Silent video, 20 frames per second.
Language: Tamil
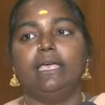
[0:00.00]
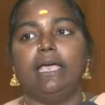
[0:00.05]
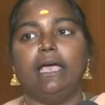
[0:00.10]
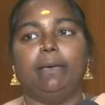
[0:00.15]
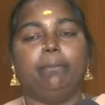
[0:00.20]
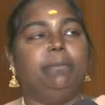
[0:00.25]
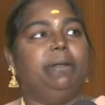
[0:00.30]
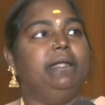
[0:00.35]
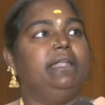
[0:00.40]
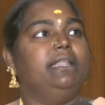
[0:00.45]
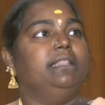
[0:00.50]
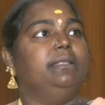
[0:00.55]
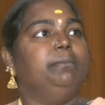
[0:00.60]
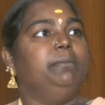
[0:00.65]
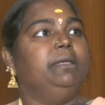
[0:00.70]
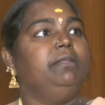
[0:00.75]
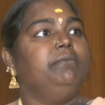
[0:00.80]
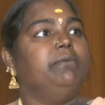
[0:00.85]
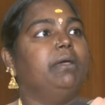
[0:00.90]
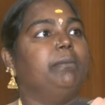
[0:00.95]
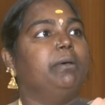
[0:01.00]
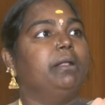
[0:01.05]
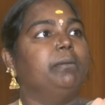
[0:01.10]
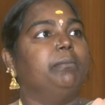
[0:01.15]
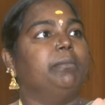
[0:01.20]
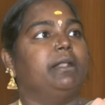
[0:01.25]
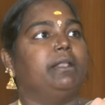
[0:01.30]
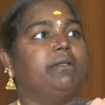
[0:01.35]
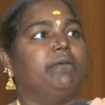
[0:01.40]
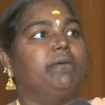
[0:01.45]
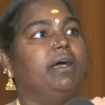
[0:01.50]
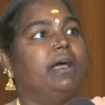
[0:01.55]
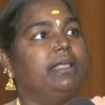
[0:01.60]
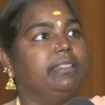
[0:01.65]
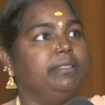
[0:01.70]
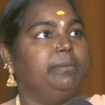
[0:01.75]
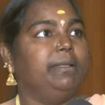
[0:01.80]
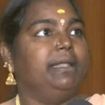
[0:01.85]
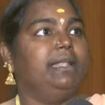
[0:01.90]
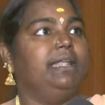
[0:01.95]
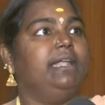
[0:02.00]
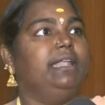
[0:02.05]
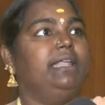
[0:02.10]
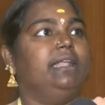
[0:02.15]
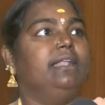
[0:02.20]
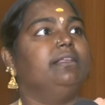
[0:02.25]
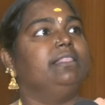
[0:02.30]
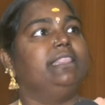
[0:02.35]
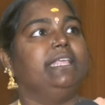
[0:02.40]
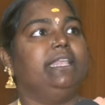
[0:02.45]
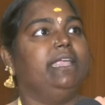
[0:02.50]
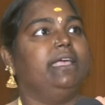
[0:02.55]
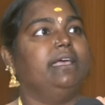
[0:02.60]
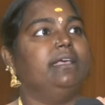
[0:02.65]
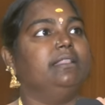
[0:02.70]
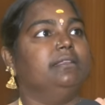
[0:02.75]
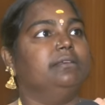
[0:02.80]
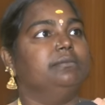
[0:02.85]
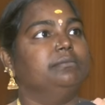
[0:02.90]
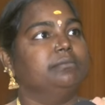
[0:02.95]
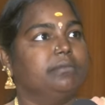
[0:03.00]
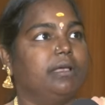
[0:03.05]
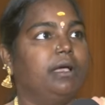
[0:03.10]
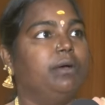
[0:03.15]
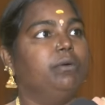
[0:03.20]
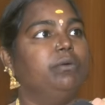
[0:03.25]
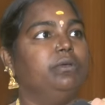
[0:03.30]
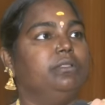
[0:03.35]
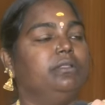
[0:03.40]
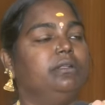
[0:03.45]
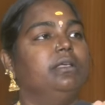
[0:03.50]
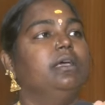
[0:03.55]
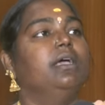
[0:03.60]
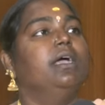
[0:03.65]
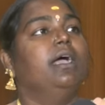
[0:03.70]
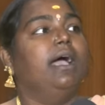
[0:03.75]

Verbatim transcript: அப்புறமேட்டு இந்த மீன் வியாபாரம் பண்ணுறோம் அந்தமாரி லேடிங்கெலாம் தெரியாது அவங்க வந்து